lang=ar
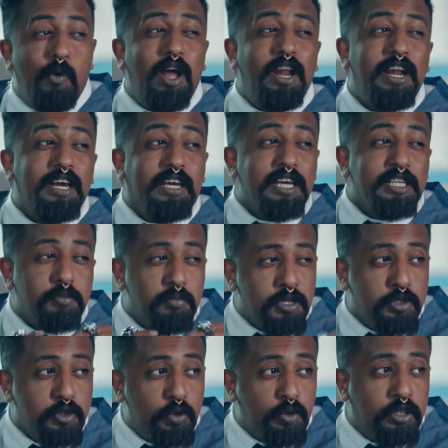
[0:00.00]
ولا
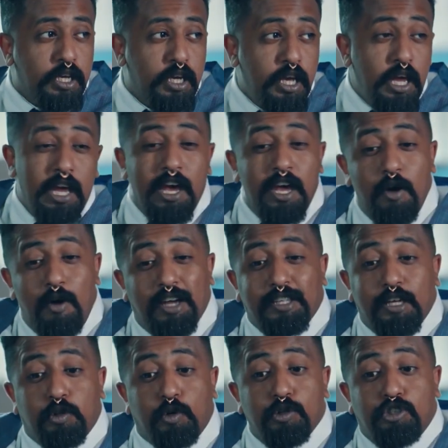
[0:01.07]
الجزمه السوداء اي
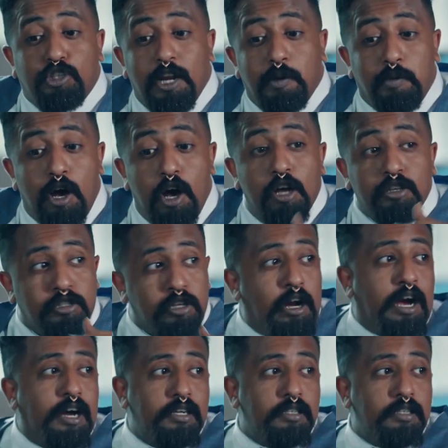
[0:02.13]
واحده هتخش قلبها اسرع